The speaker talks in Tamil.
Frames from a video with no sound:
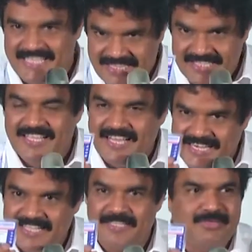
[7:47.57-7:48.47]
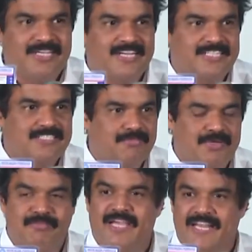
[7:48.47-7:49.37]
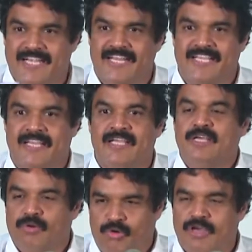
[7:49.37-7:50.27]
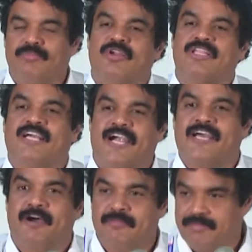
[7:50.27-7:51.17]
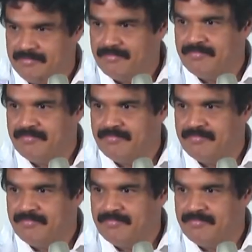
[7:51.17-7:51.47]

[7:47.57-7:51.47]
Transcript: இதுதான் எனக்கு மிக கிடைச்ச பெருமையாக நான் நினைக்கிறேன் உலகம் பூரா அந்த காடை காமிப்பேன்